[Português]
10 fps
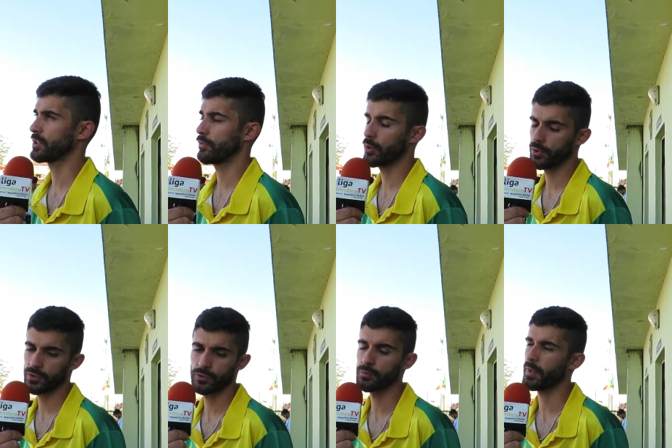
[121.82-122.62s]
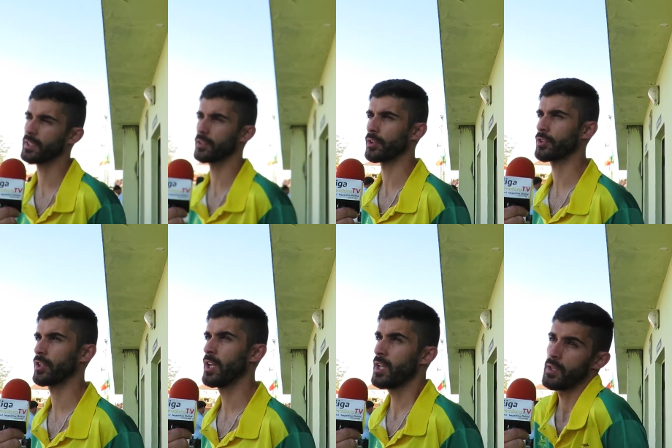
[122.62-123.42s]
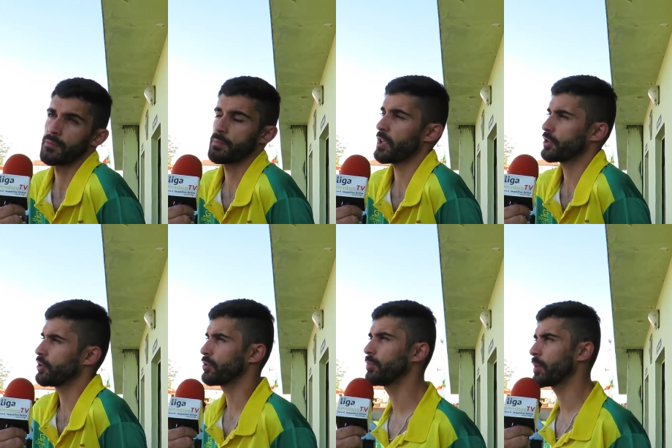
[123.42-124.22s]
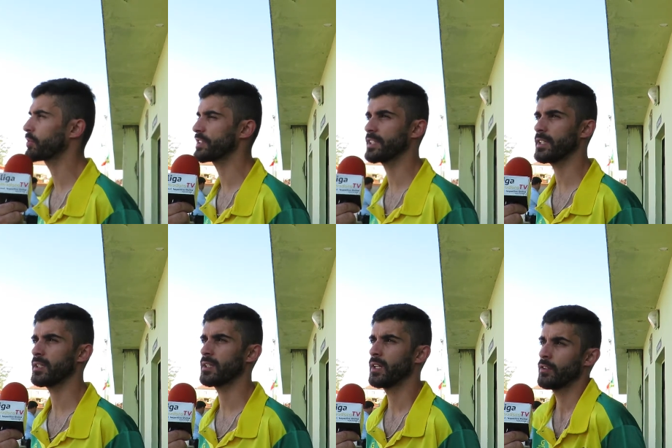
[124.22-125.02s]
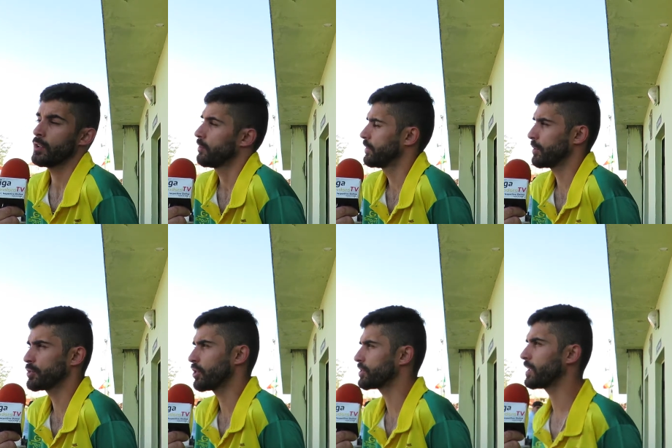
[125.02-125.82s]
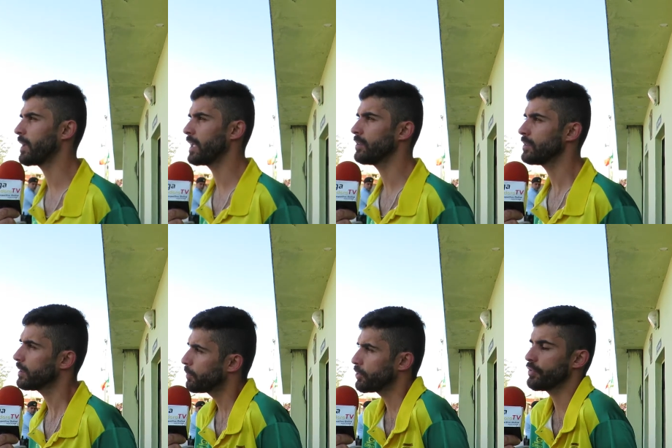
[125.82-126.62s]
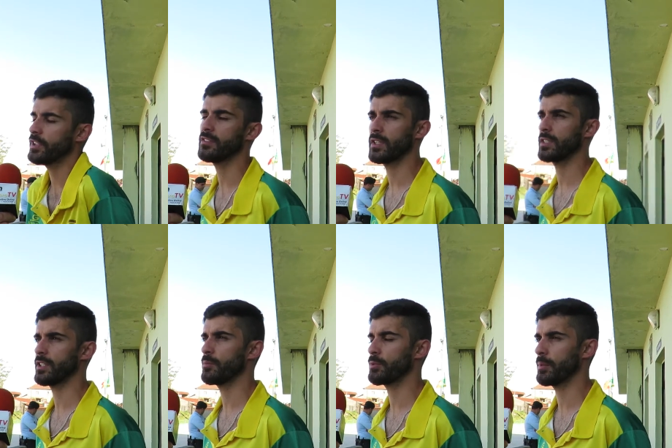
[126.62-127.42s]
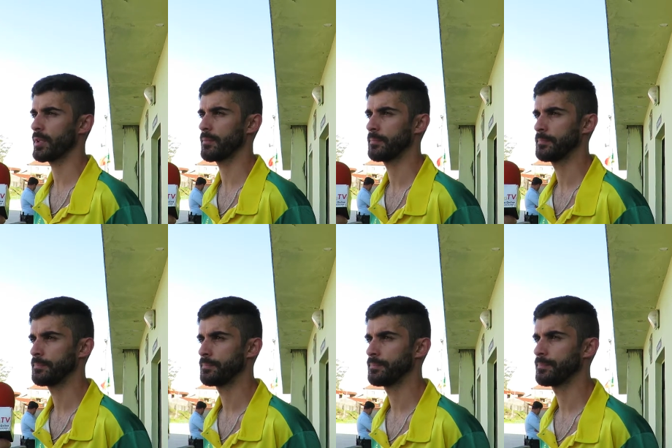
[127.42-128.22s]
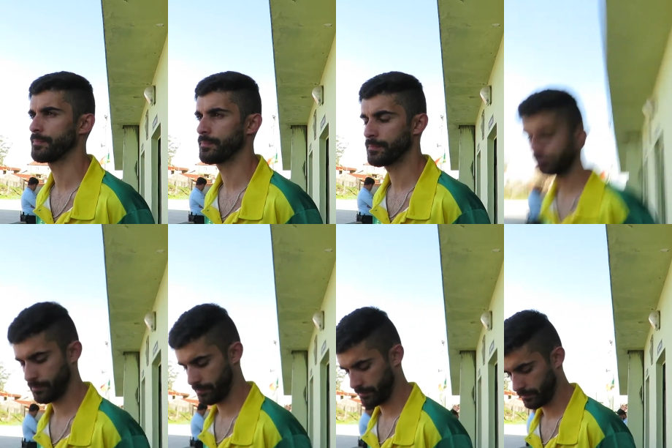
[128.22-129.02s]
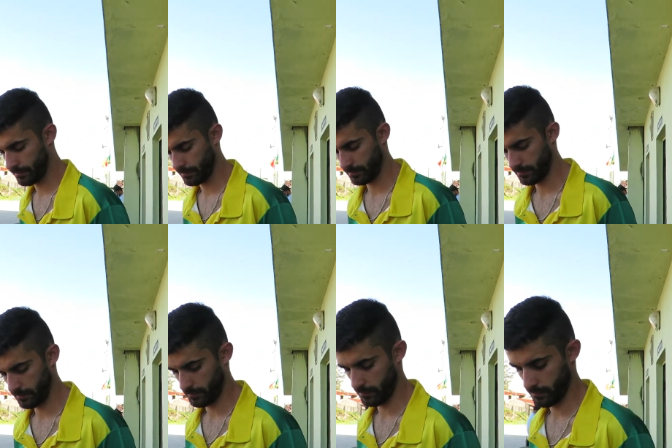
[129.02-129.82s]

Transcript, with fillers: foi o que eu disse, não depende de nós. Mas mais que isso não podemos fazer, fazemos o nosso trabalho e depois no final cá estaremos para ver. Muito bem, eh, você também